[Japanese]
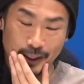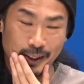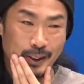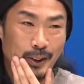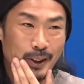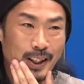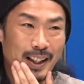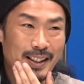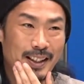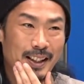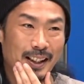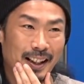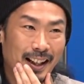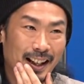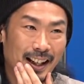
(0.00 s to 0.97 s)
ごいやつ
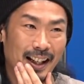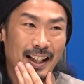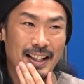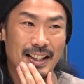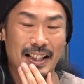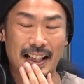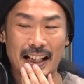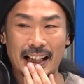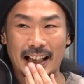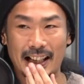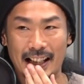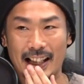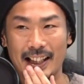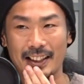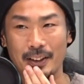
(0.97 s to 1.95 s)
らだらけなんじゃない
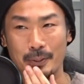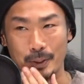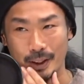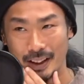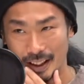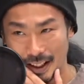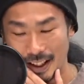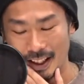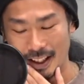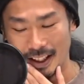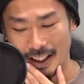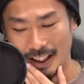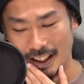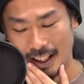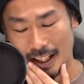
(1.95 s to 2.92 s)
かと思って。
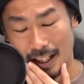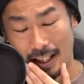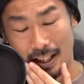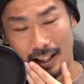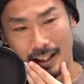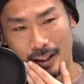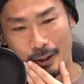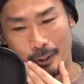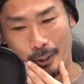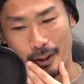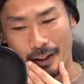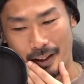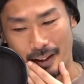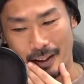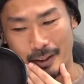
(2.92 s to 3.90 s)
こ
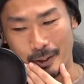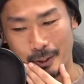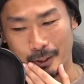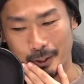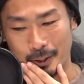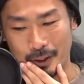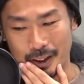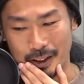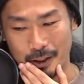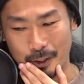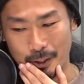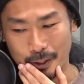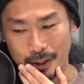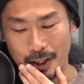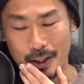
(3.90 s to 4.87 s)
れね本当に
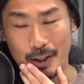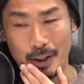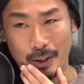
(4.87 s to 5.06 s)
養成所